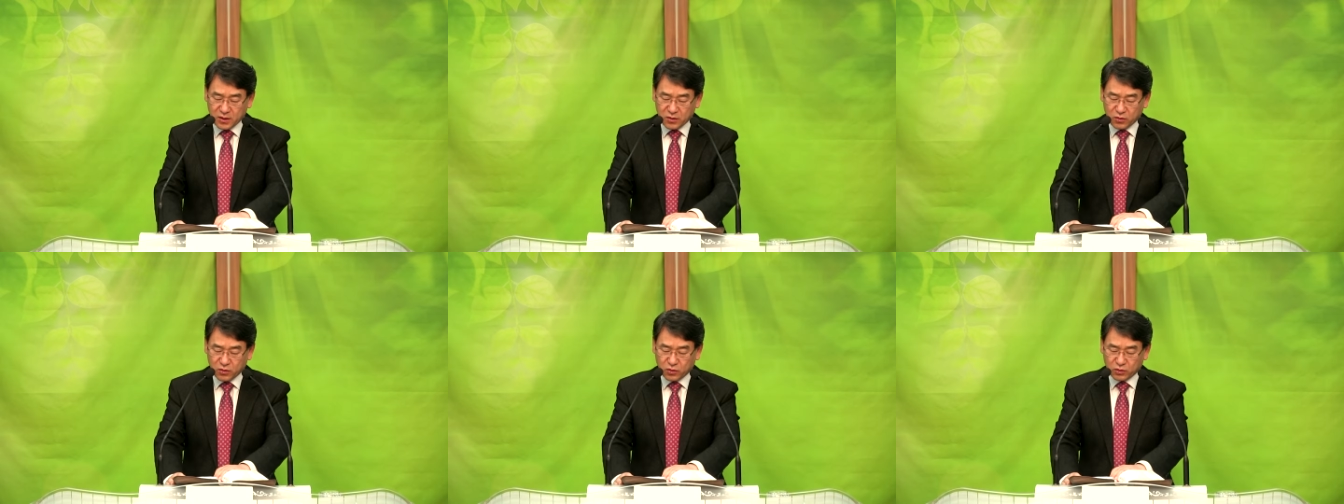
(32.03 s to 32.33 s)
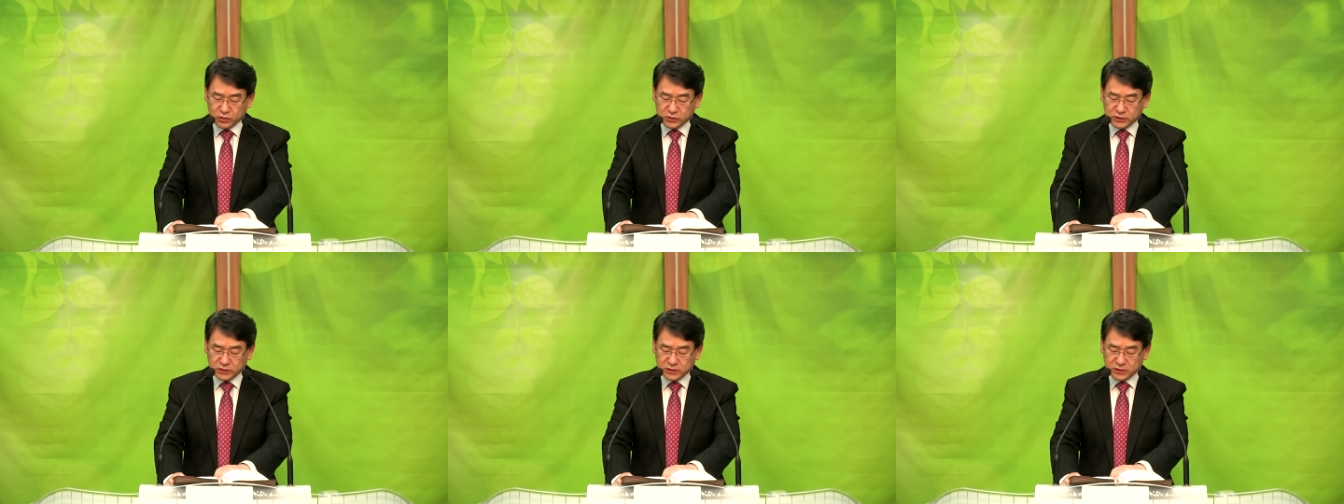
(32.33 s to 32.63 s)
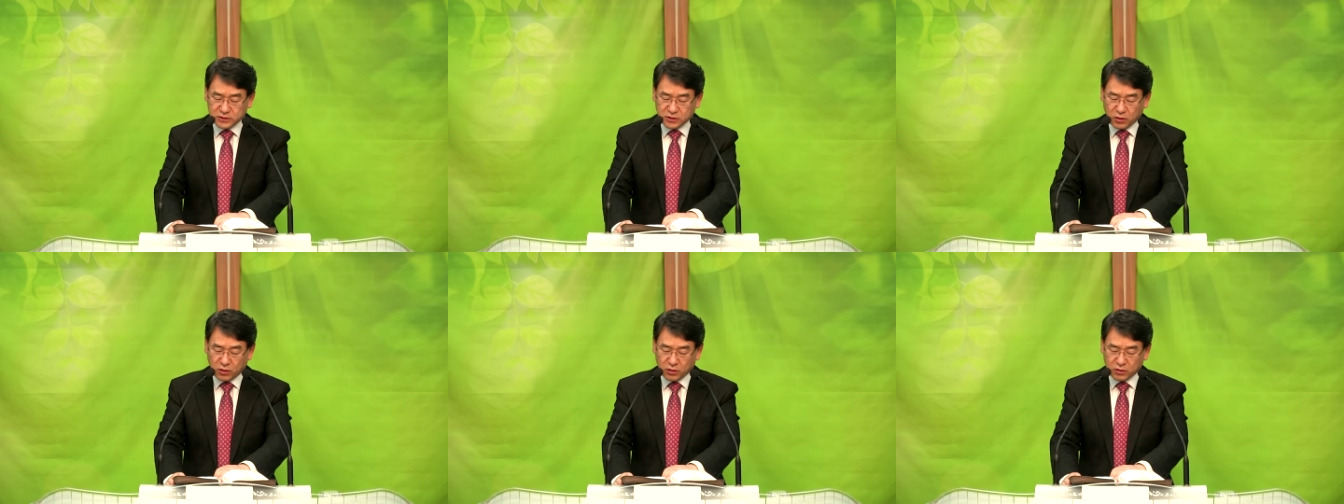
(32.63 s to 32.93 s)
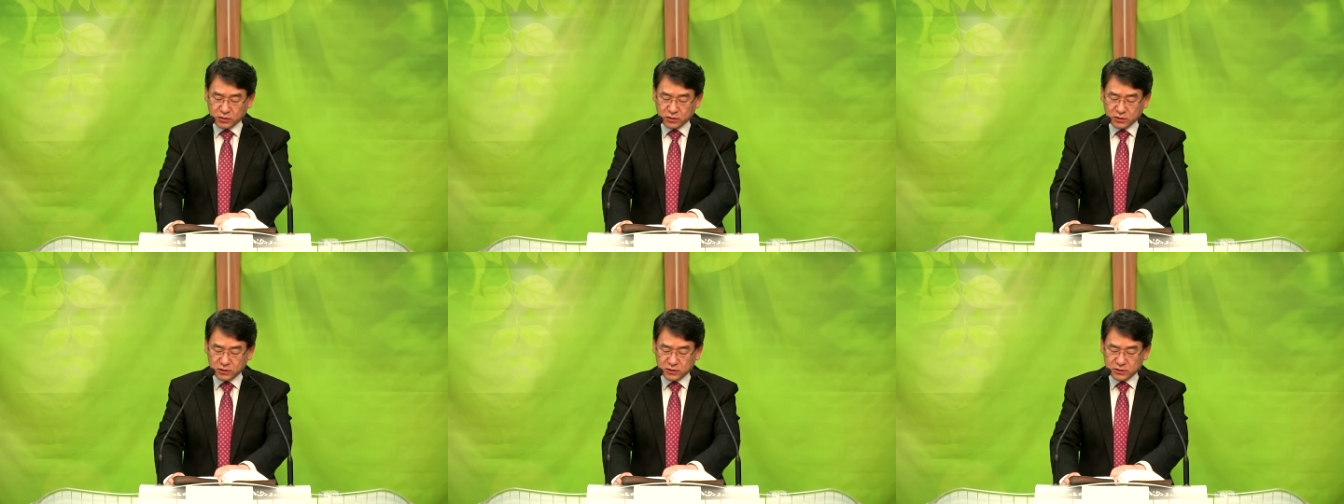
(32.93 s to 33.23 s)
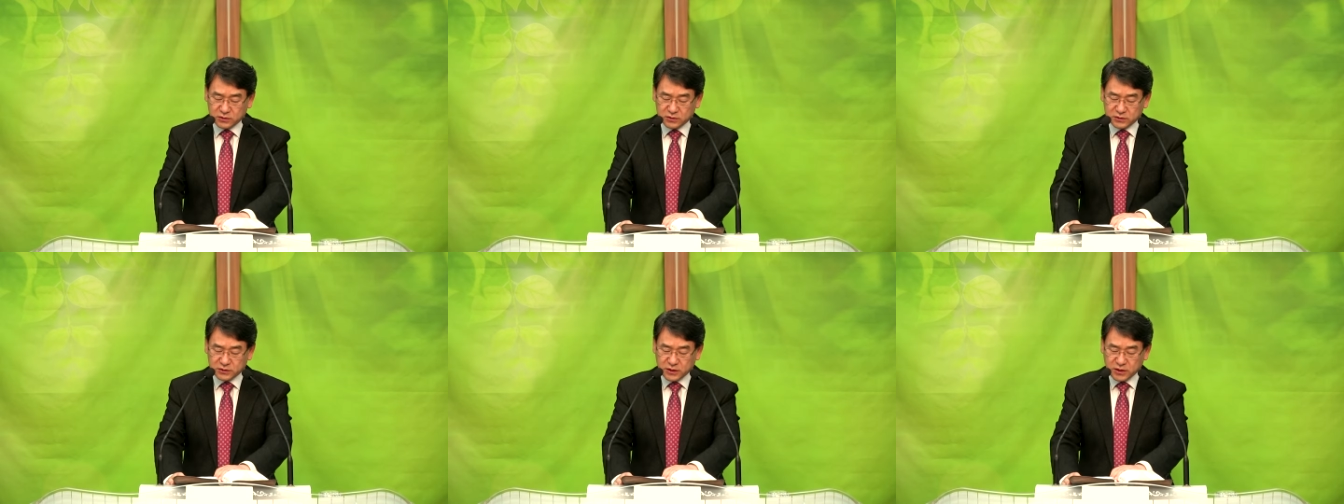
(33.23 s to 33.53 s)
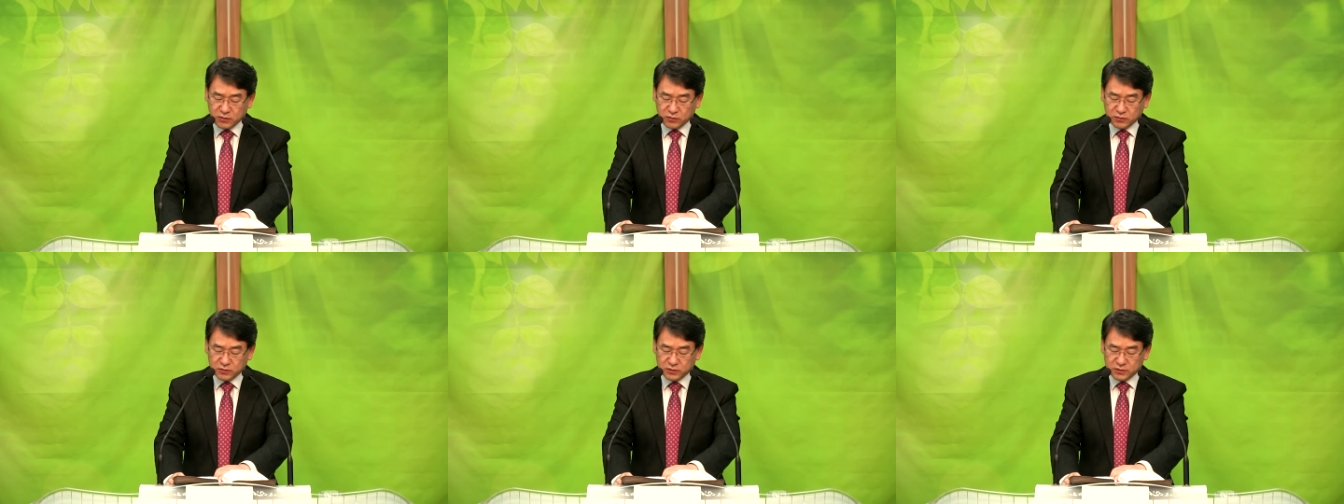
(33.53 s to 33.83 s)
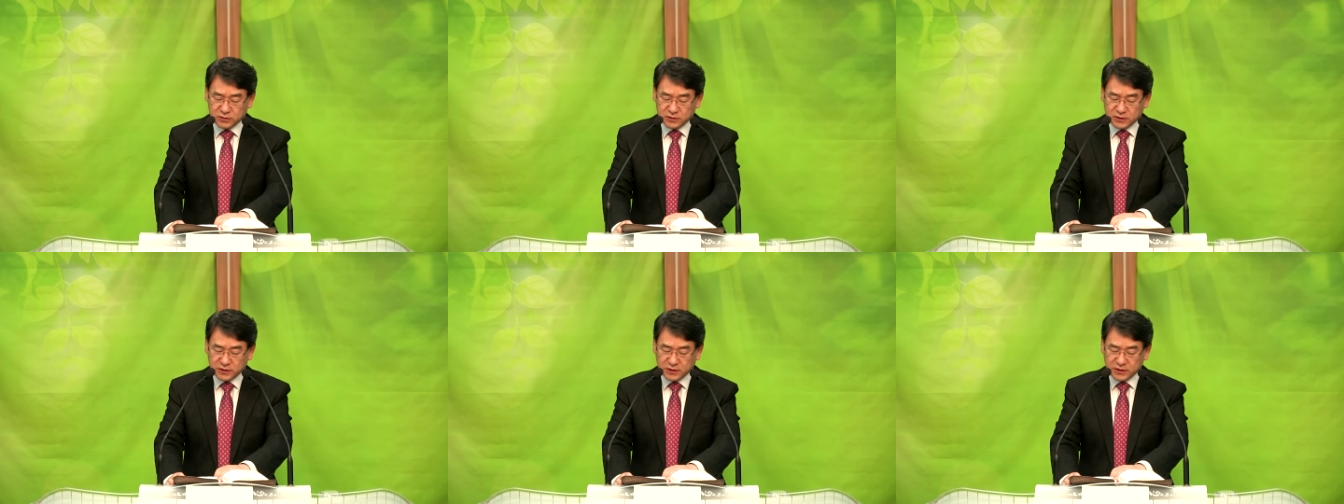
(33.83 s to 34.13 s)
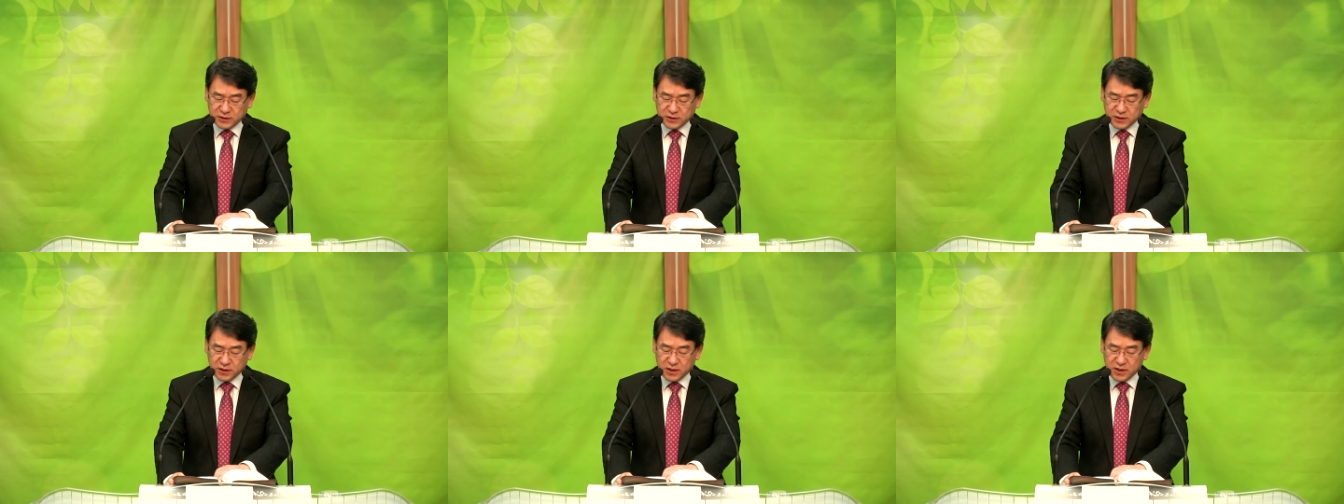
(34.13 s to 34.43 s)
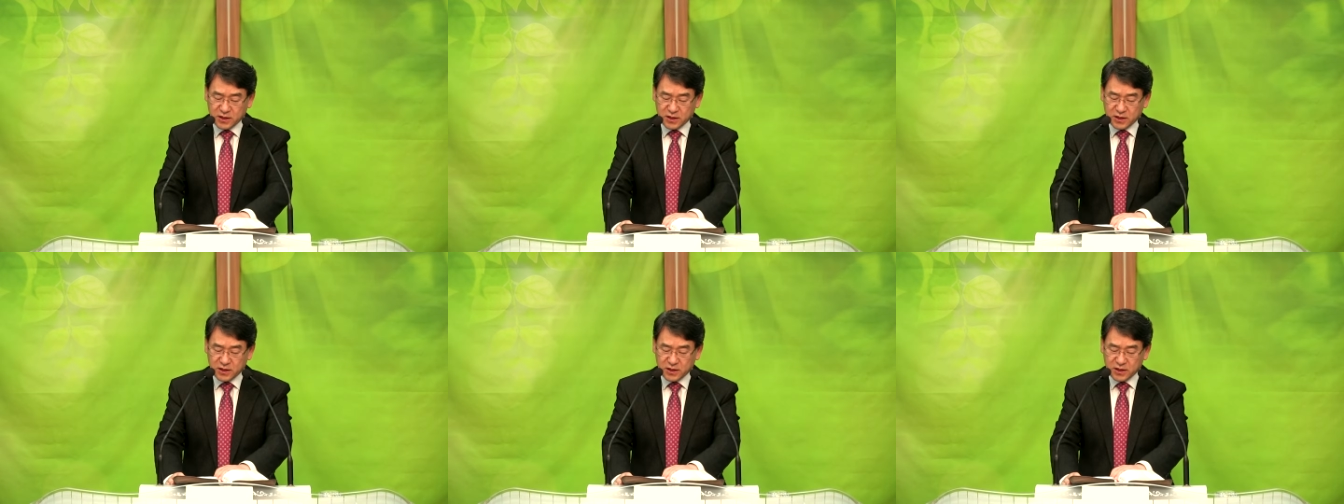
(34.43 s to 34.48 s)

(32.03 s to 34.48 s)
오직 덕을 세우는데